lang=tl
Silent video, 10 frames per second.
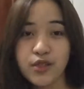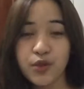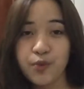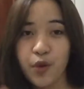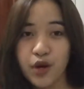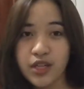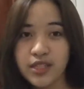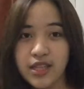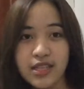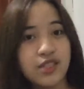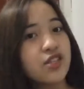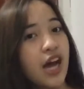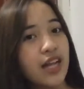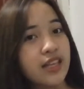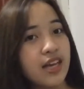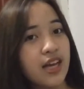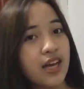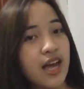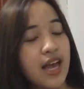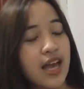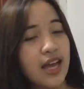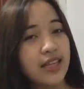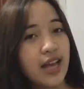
support this channel and